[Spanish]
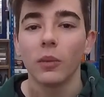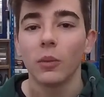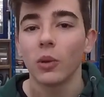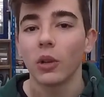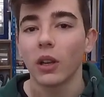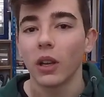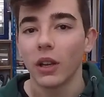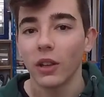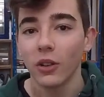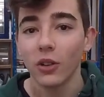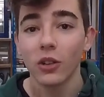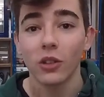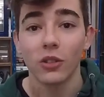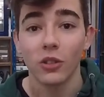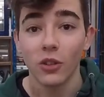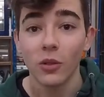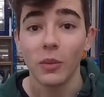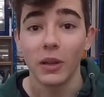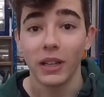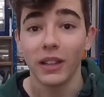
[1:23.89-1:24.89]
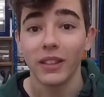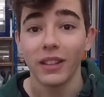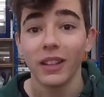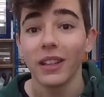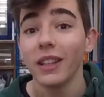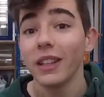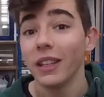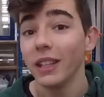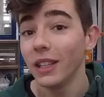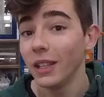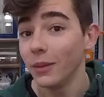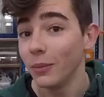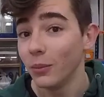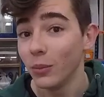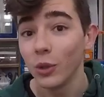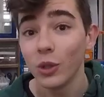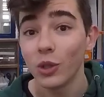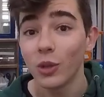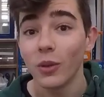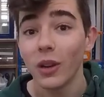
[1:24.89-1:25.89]
porque creo que se lo merece y
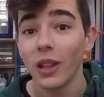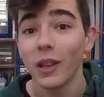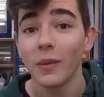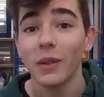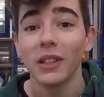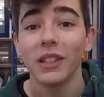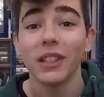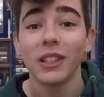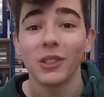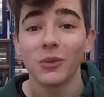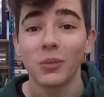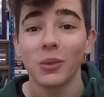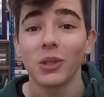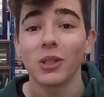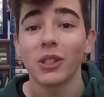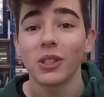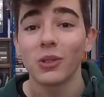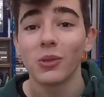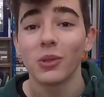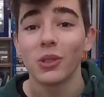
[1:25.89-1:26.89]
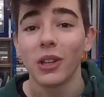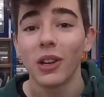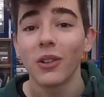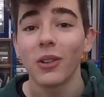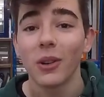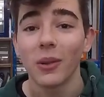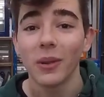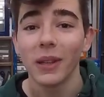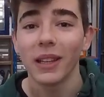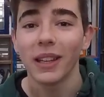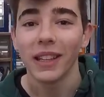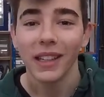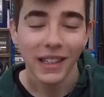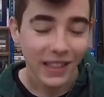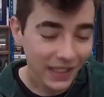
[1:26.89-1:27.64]
muy sobradamente después de escuchar lo que viene.